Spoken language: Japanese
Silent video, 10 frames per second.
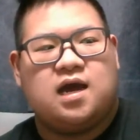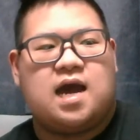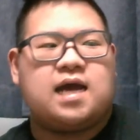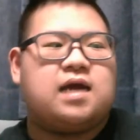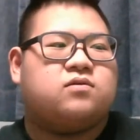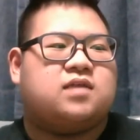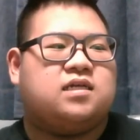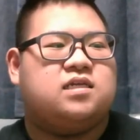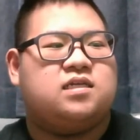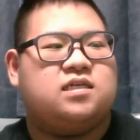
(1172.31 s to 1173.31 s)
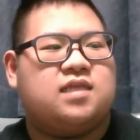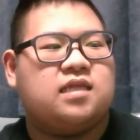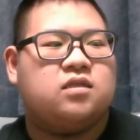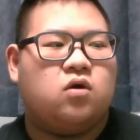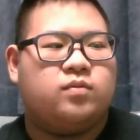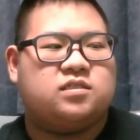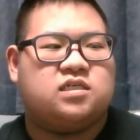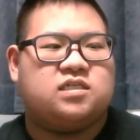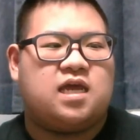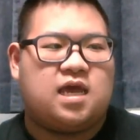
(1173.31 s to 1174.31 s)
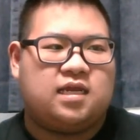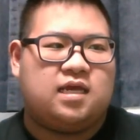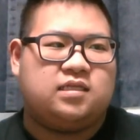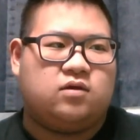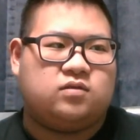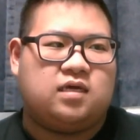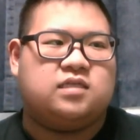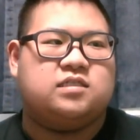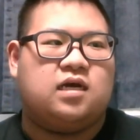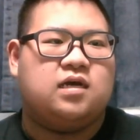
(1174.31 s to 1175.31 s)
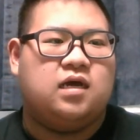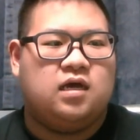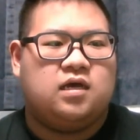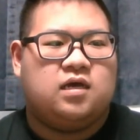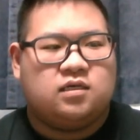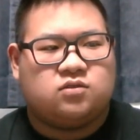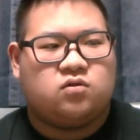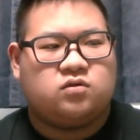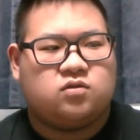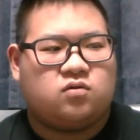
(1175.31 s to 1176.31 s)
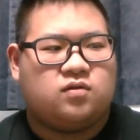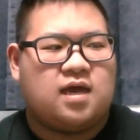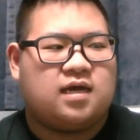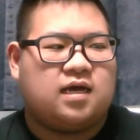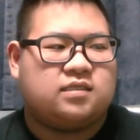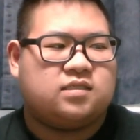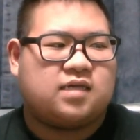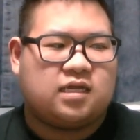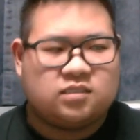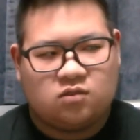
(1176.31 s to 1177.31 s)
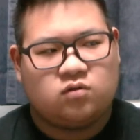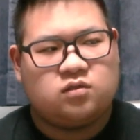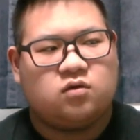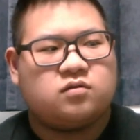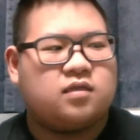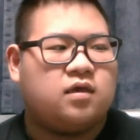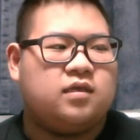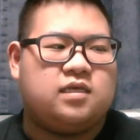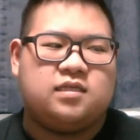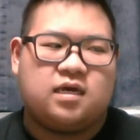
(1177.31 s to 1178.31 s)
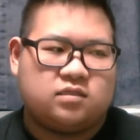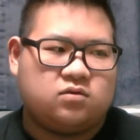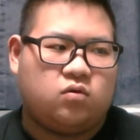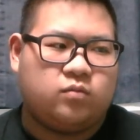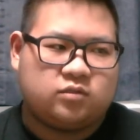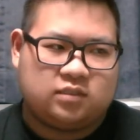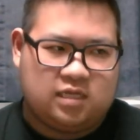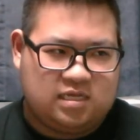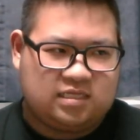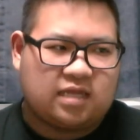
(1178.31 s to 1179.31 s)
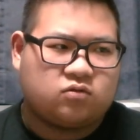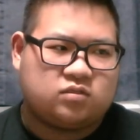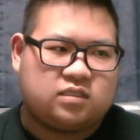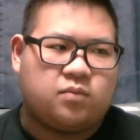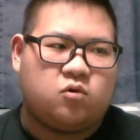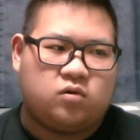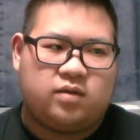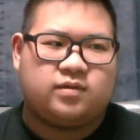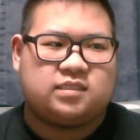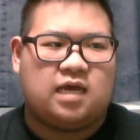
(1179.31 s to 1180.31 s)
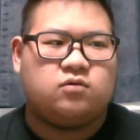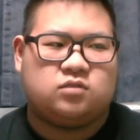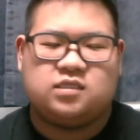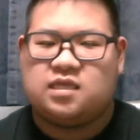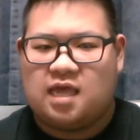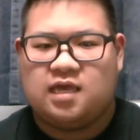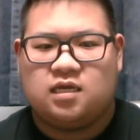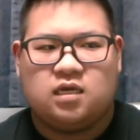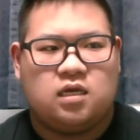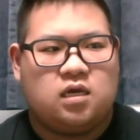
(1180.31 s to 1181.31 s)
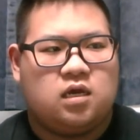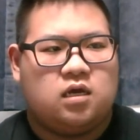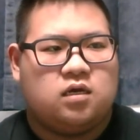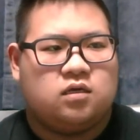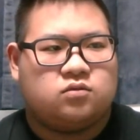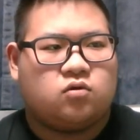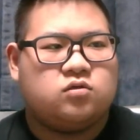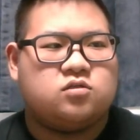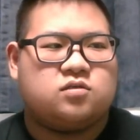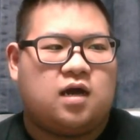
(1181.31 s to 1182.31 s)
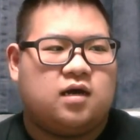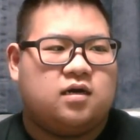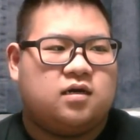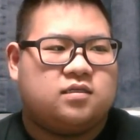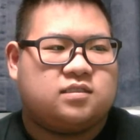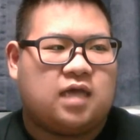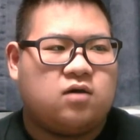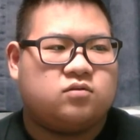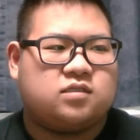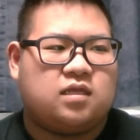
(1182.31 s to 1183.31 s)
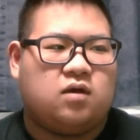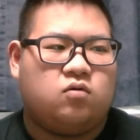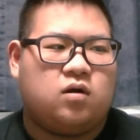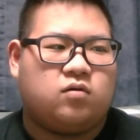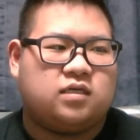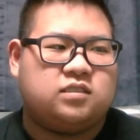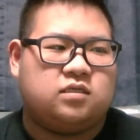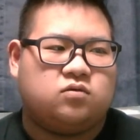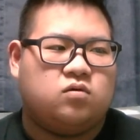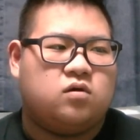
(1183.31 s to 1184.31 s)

赤の他人になんで呼び捨てしなきゃいけないんだよって話じゃん。その人のなんか活動によっていいなって思っていたとしても俺は3をつけたい。というか、3をつけない方がおかしいでしょ。